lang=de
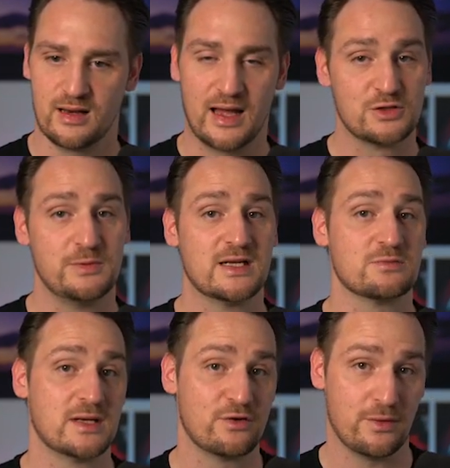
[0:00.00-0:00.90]
ein Spiel, das
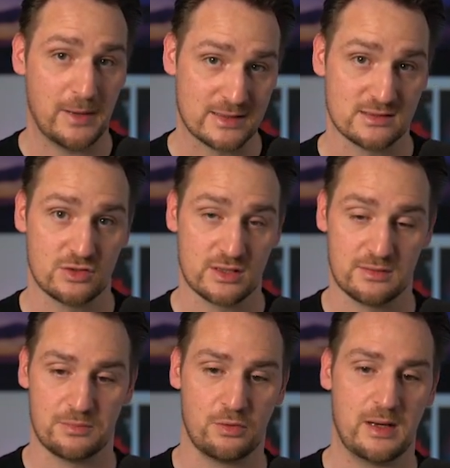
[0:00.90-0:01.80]
man nicht verpassen
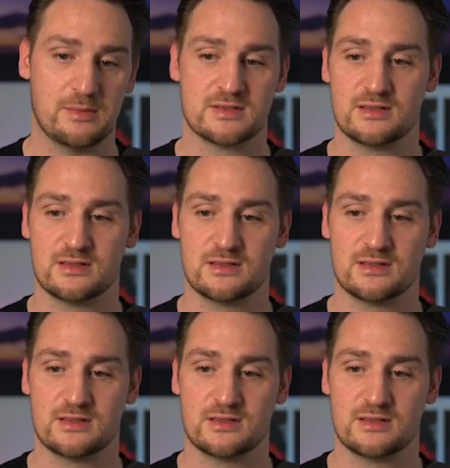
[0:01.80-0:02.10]
sollte. Probleme